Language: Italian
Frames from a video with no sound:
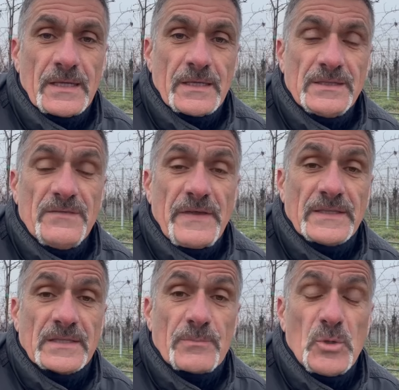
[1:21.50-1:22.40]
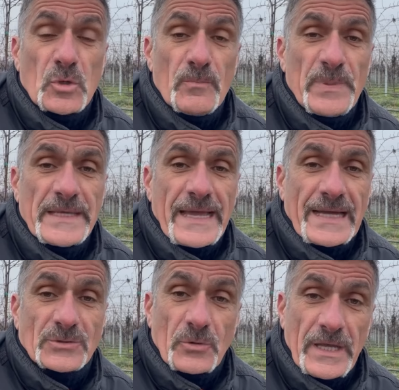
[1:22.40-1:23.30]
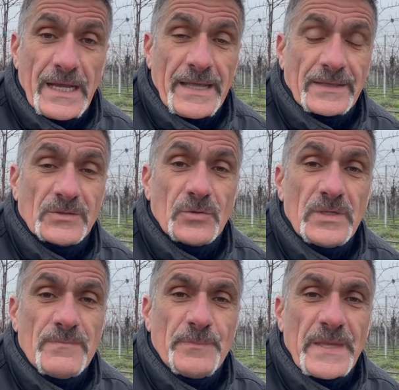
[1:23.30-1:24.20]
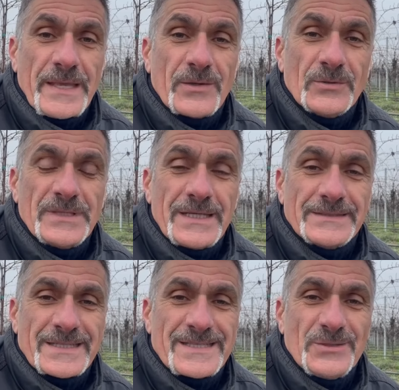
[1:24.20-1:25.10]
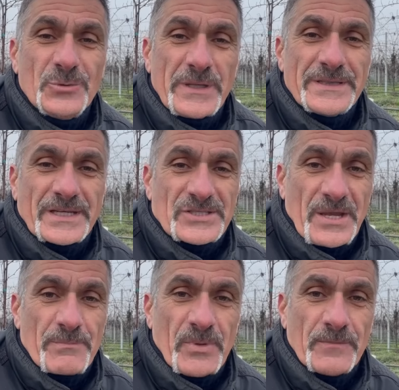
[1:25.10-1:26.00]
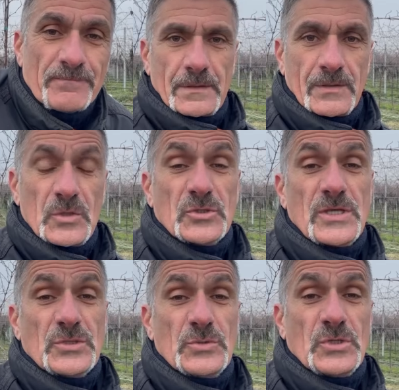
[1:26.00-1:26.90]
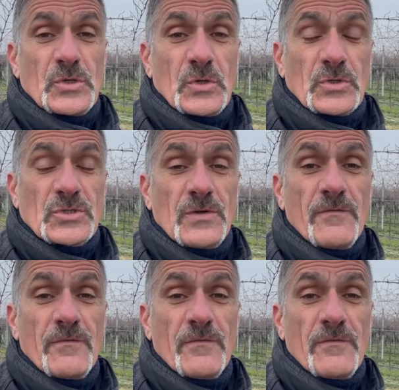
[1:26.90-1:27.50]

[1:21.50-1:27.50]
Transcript: diventa più complicato e lento l'impiego delle attrezzature interceppo. Lo stesso discorso